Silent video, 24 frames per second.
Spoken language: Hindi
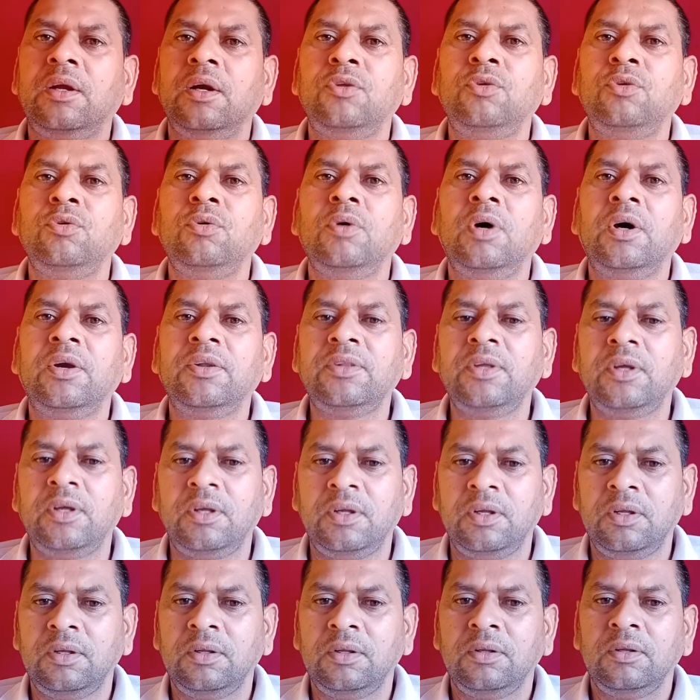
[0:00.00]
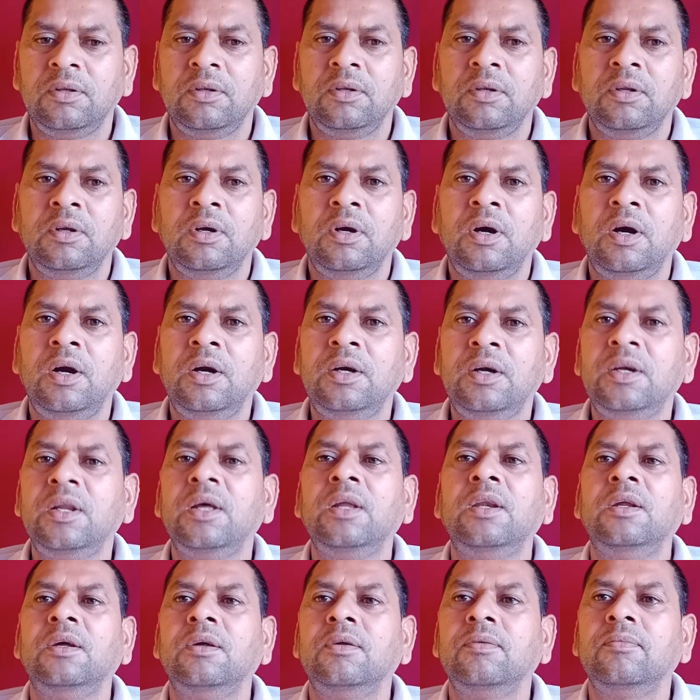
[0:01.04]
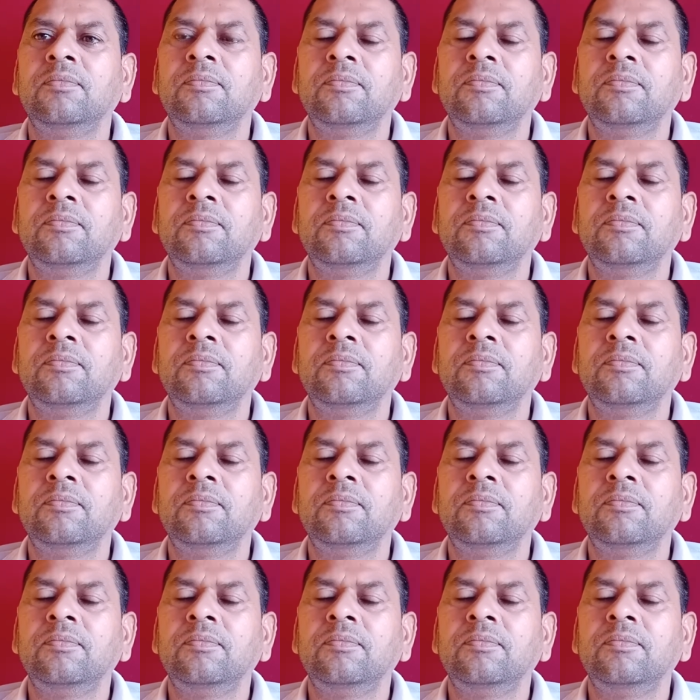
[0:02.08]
का जो अर्थ है हटाना